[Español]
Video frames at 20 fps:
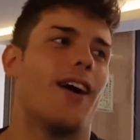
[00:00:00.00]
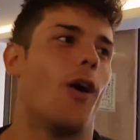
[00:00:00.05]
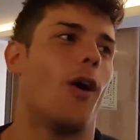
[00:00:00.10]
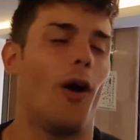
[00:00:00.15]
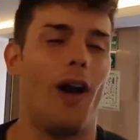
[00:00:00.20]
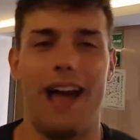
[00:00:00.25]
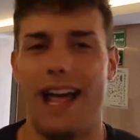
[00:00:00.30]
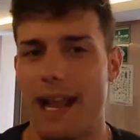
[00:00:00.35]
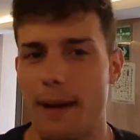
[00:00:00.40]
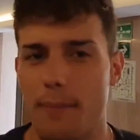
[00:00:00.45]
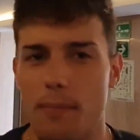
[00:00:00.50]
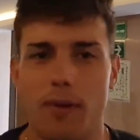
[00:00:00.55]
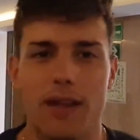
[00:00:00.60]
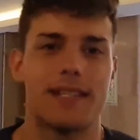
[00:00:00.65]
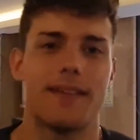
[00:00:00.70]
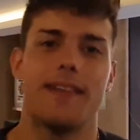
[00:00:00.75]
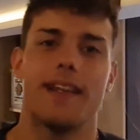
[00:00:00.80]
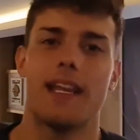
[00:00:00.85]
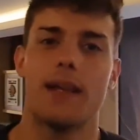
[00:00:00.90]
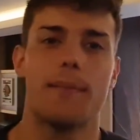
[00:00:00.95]
Ojalá
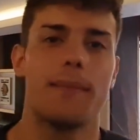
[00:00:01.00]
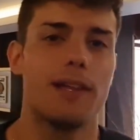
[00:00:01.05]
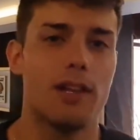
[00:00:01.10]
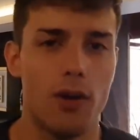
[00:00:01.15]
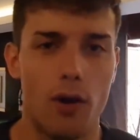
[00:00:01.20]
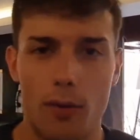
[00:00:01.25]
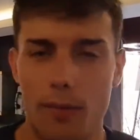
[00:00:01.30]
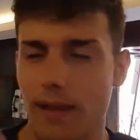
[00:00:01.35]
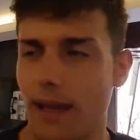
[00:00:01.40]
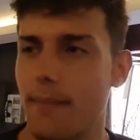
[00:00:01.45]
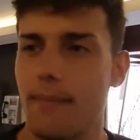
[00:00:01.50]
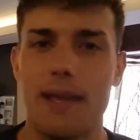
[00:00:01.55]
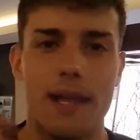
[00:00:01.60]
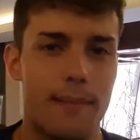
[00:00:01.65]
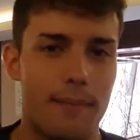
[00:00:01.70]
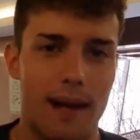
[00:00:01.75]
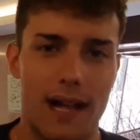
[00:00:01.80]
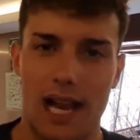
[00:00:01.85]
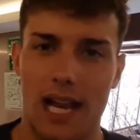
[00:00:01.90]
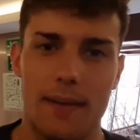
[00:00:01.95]
pudiese venir mi novia, mi
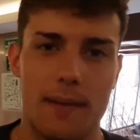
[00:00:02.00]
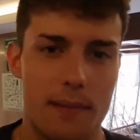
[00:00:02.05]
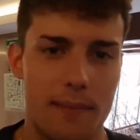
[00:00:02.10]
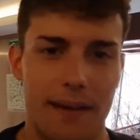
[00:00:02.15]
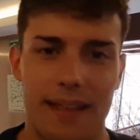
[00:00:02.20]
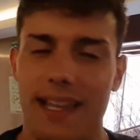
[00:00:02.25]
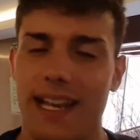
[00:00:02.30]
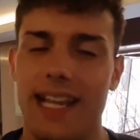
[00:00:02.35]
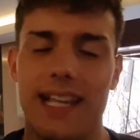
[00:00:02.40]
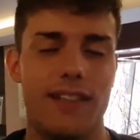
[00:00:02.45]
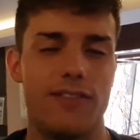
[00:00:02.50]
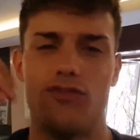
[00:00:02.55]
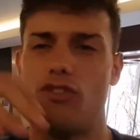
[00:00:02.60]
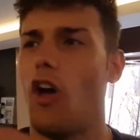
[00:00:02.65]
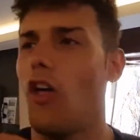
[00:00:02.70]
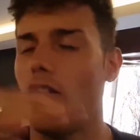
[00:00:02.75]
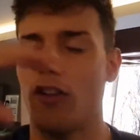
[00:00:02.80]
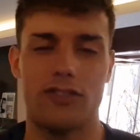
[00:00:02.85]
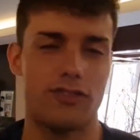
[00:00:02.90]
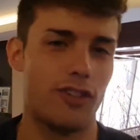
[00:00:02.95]
hermana, mi madre y
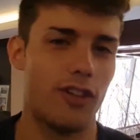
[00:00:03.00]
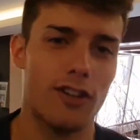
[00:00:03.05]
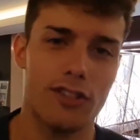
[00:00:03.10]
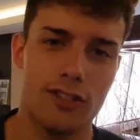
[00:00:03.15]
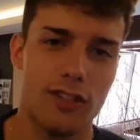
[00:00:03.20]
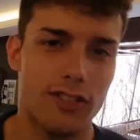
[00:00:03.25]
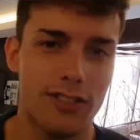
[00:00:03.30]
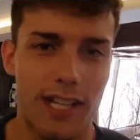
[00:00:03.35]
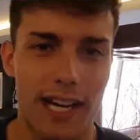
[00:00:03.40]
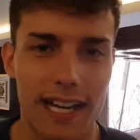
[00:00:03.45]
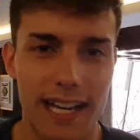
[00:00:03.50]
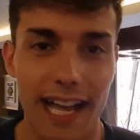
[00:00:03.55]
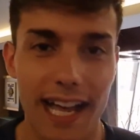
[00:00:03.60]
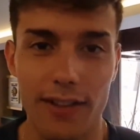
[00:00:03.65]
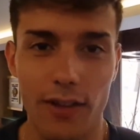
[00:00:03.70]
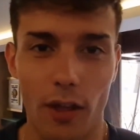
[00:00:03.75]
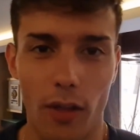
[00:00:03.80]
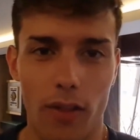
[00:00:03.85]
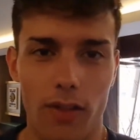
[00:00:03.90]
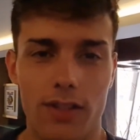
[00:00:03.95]
todos, todos, yo los traería
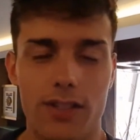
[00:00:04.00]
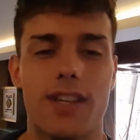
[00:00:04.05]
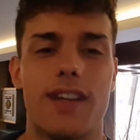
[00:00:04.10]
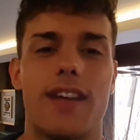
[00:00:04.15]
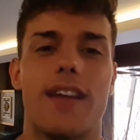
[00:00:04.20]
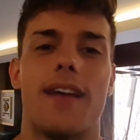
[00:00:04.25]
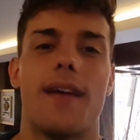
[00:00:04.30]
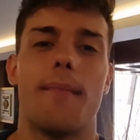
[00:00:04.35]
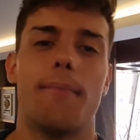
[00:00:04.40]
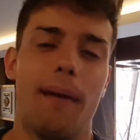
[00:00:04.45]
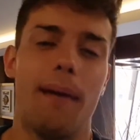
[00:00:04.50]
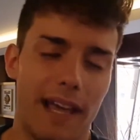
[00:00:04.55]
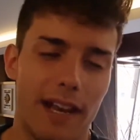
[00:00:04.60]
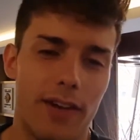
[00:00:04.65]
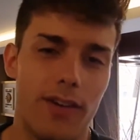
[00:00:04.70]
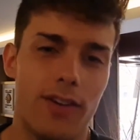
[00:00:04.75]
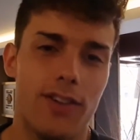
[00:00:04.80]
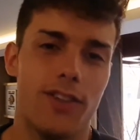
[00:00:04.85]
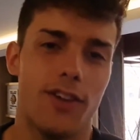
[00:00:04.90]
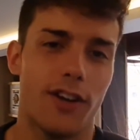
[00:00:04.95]
a todos
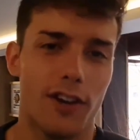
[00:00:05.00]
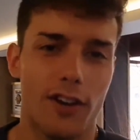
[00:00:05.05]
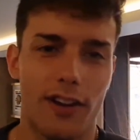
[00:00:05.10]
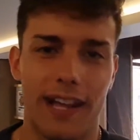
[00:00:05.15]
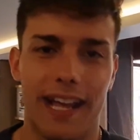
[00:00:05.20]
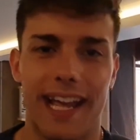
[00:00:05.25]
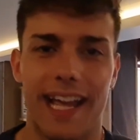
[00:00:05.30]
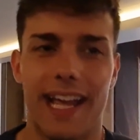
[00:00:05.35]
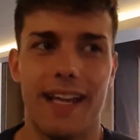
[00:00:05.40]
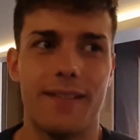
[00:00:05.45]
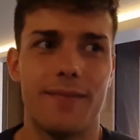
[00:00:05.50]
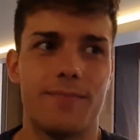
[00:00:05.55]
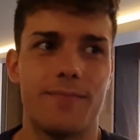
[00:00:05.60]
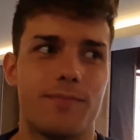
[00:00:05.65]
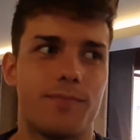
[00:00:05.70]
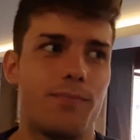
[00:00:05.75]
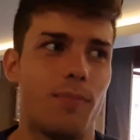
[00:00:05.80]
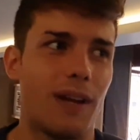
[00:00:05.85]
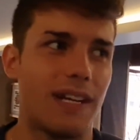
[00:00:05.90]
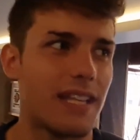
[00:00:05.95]
pero yo creo que,
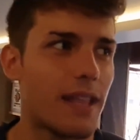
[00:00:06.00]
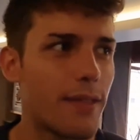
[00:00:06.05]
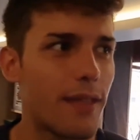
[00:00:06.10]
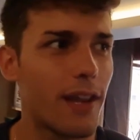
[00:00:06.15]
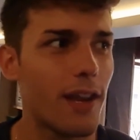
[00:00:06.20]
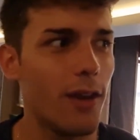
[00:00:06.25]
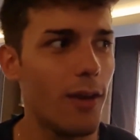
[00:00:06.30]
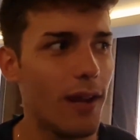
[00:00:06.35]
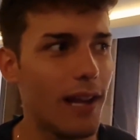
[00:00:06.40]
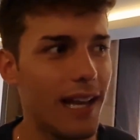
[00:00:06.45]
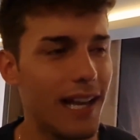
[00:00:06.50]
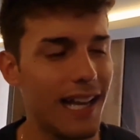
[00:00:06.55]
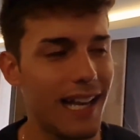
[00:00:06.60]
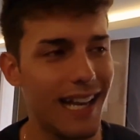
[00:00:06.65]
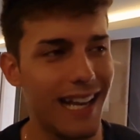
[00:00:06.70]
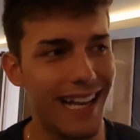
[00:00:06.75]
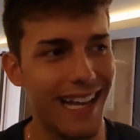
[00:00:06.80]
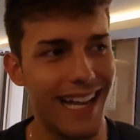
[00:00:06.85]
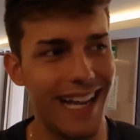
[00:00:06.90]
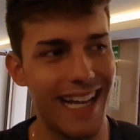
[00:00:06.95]
por así decirlo,
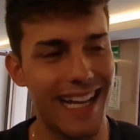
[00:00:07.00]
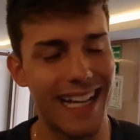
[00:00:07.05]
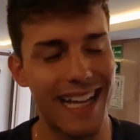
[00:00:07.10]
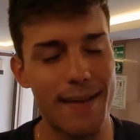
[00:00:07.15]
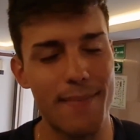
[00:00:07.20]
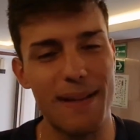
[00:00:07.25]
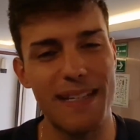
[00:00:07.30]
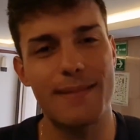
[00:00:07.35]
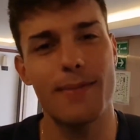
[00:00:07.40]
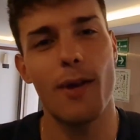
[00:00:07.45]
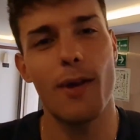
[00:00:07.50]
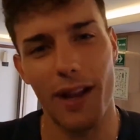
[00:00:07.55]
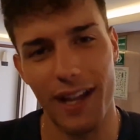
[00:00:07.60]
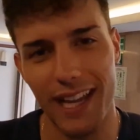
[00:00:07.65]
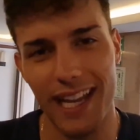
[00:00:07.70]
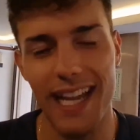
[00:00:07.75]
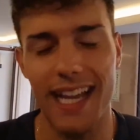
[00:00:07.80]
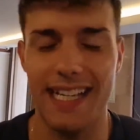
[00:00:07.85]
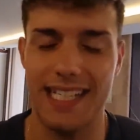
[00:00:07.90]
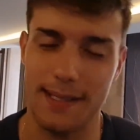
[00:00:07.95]
el, el que más veo
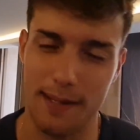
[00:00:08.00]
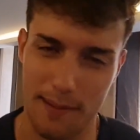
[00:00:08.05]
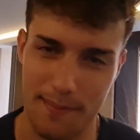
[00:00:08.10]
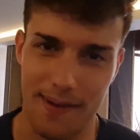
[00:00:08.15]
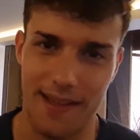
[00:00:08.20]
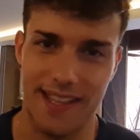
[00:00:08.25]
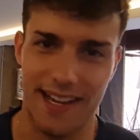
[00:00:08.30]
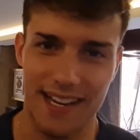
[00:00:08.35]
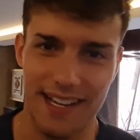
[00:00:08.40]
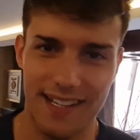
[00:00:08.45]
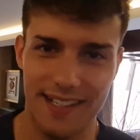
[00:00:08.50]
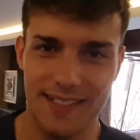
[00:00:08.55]
aquí es a mi padre.